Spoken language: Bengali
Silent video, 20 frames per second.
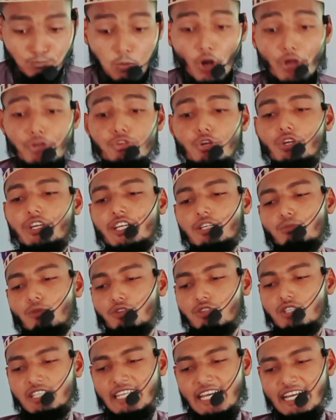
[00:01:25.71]
বৈঠকের
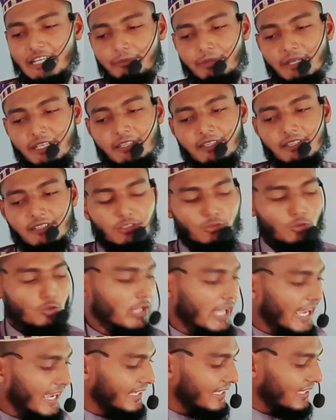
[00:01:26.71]
মধ্যে থাকবে
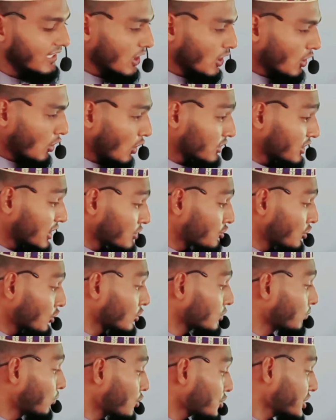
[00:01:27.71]
কোথায় অর্থাৎ
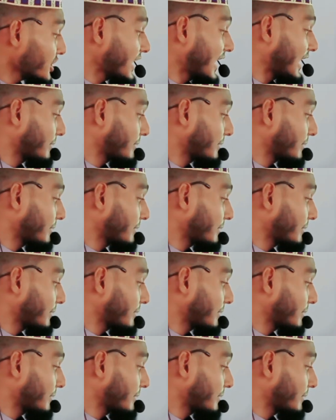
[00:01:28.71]
যখন বসে